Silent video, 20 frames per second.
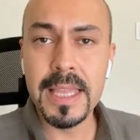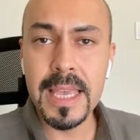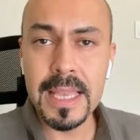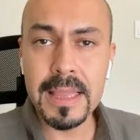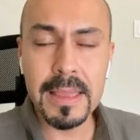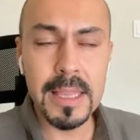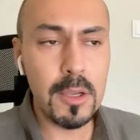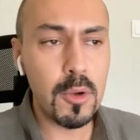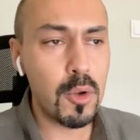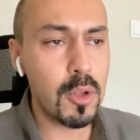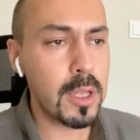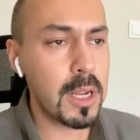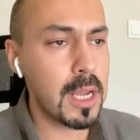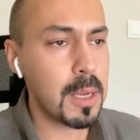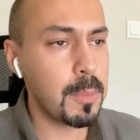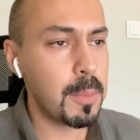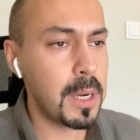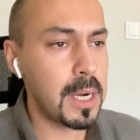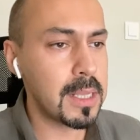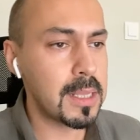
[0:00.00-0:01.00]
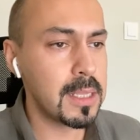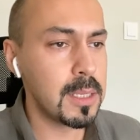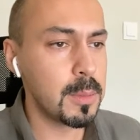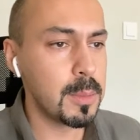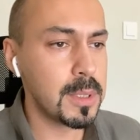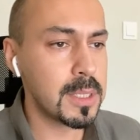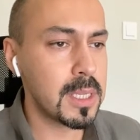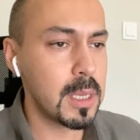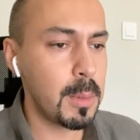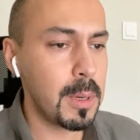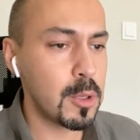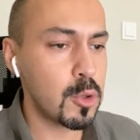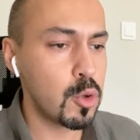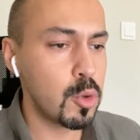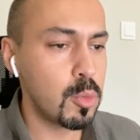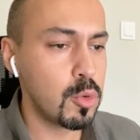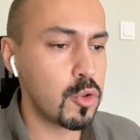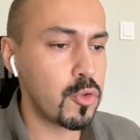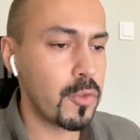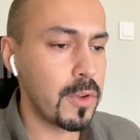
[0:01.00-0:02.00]
Teknik olarak baktığımız zaman
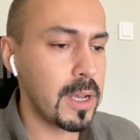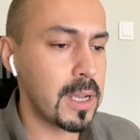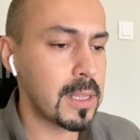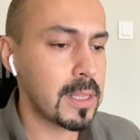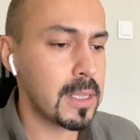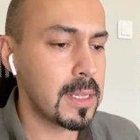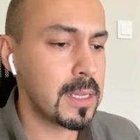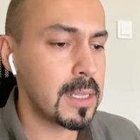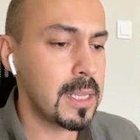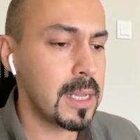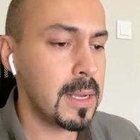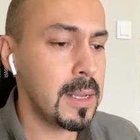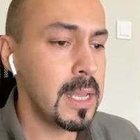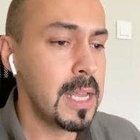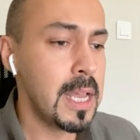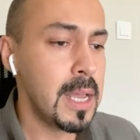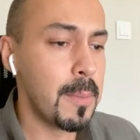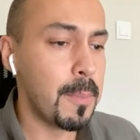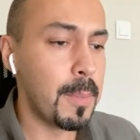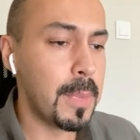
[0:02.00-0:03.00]
gümüş fiyatlarına